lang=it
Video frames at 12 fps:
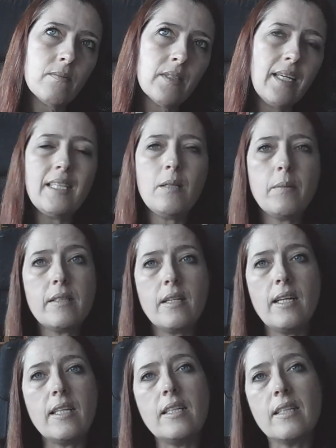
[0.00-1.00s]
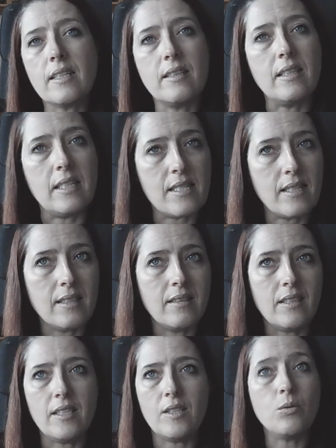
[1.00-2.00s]
e di metterne lì in attesa
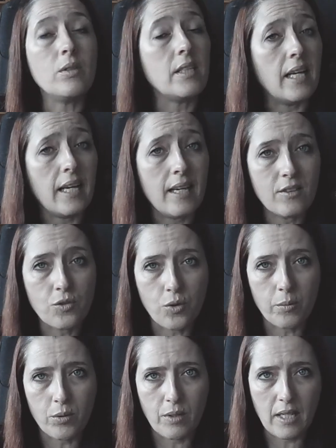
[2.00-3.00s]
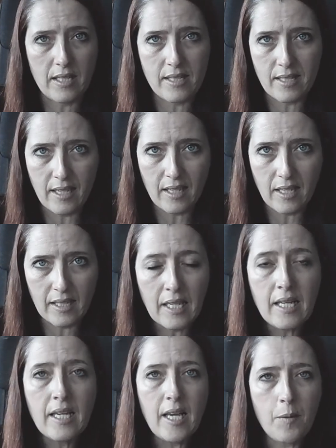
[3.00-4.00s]
di un'idea su come utilizzarli.
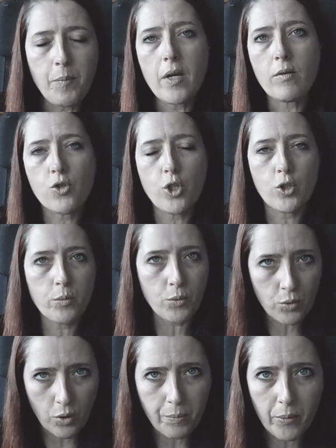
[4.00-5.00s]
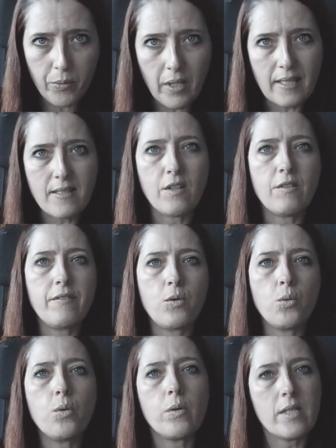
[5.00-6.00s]
E poi a un certo punto, proprio grazie a
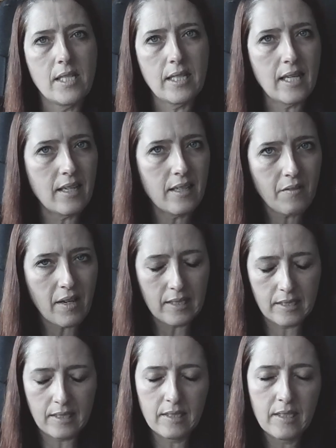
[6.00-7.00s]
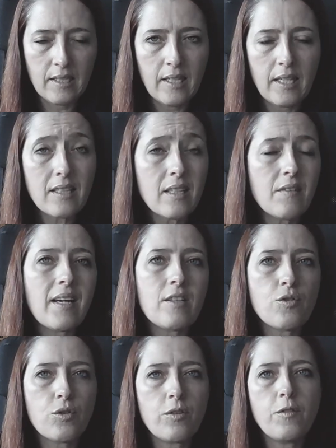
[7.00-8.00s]
FQ, questa idea è arrivata. Ed è
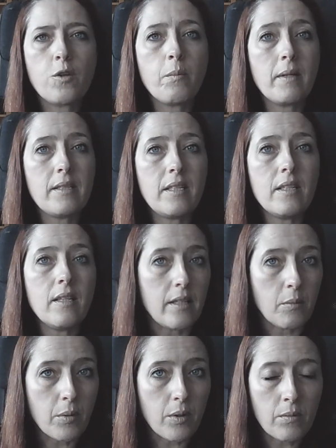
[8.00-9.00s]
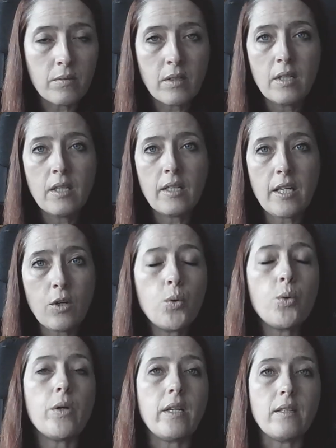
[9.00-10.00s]
arrivata sotto forma di libro, in
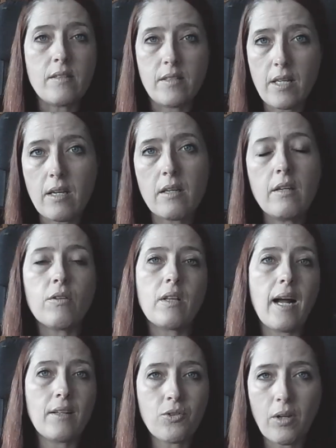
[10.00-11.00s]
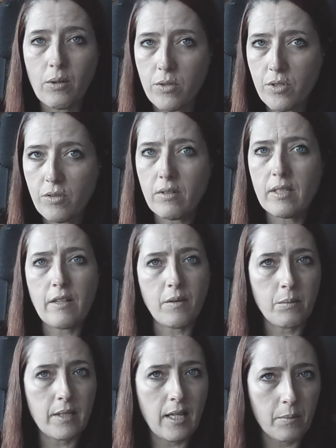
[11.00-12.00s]
cui sì, io tratto la questione dei
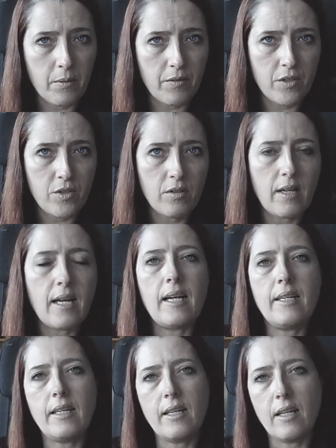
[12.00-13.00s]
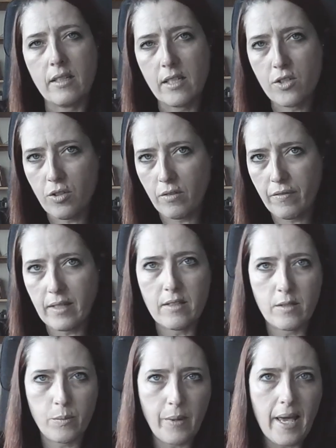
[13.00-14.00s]
femminili professionali, all'inizio
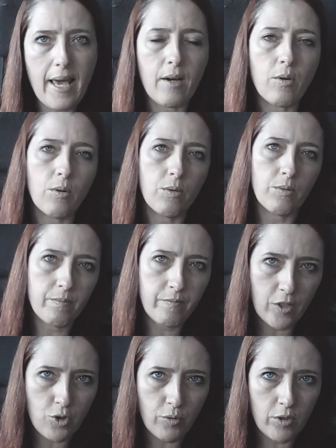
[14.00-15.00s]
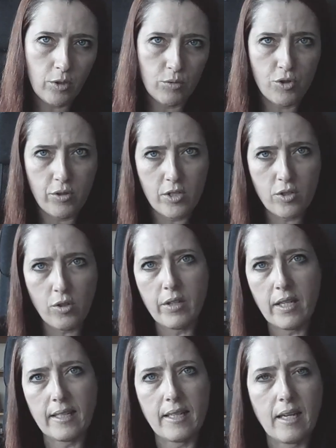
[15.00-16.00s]
infatti spiego, faccio un'introduzione
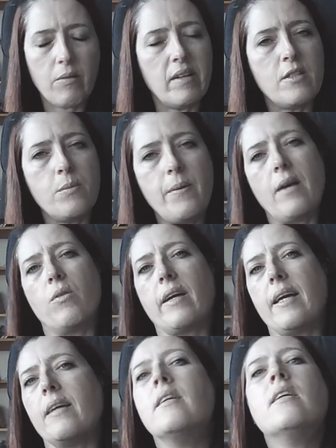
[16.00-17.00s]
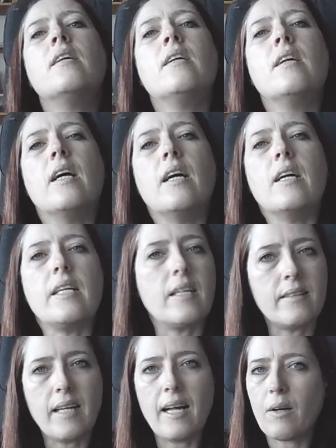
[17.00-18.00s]
storica nella quale spiego che eh, in
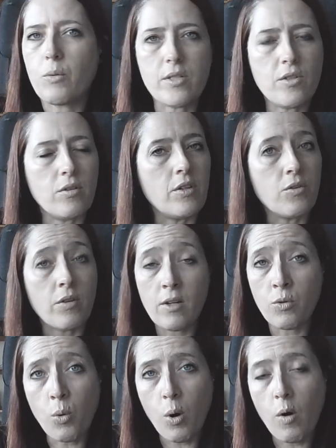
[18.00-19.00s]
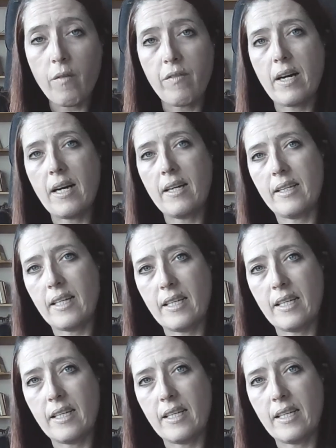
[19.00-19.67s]
realtà la questione non è nuova e